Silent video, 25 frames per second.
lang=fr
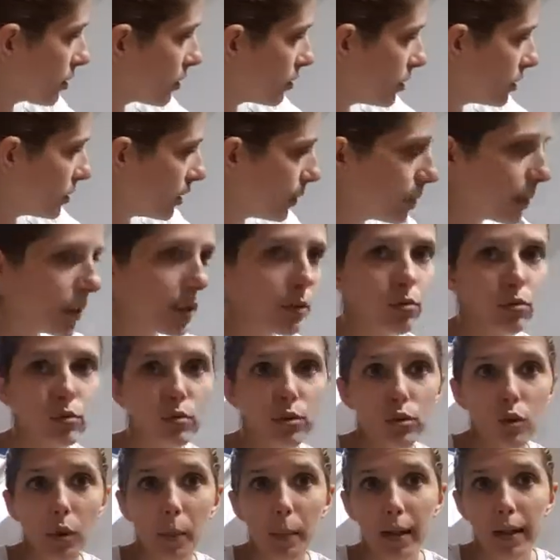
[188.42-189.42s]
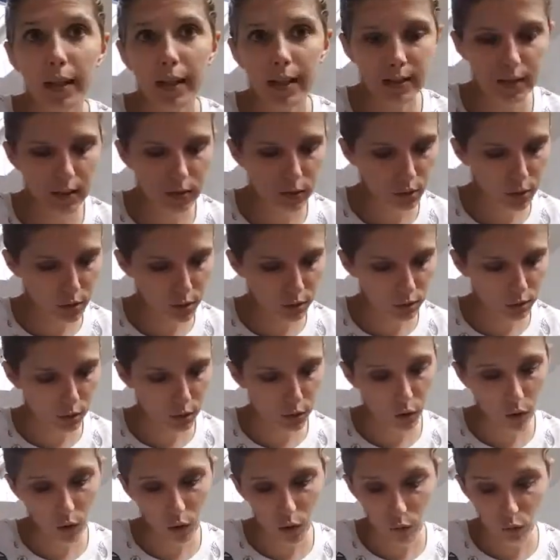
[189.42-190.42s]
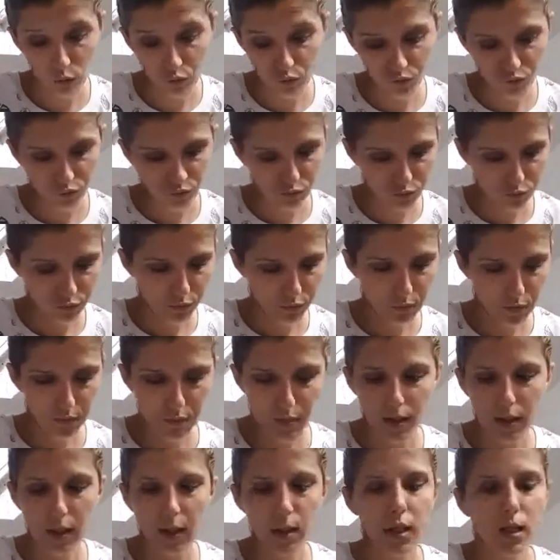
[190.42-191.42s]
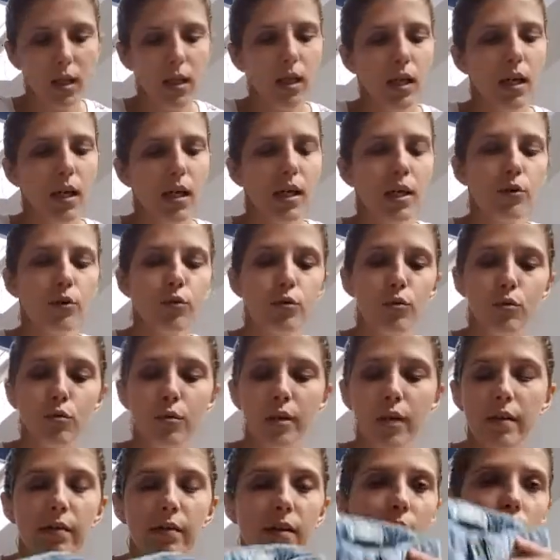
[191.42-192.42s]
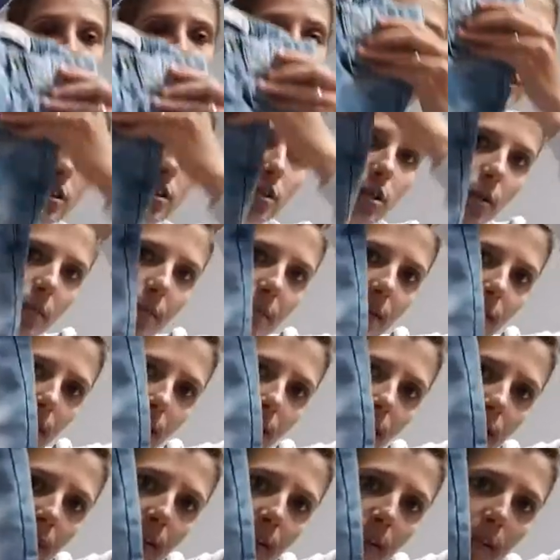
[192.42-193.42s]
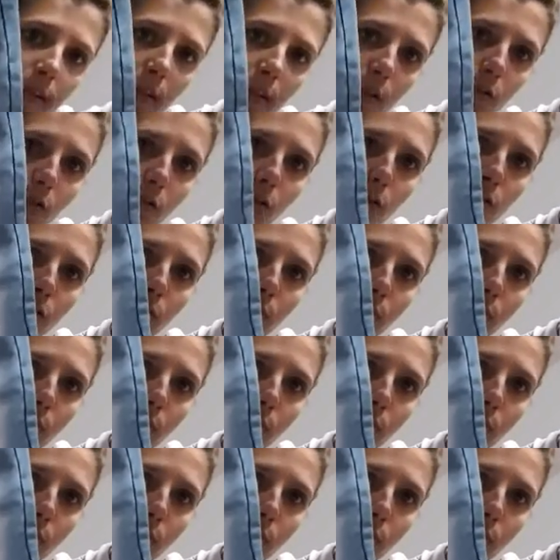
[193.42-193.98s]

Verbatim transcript: euh, que j'ai payé tous en magasin quoi. Donc, euh. Et du coup il y avait un jean comme ça, il était trop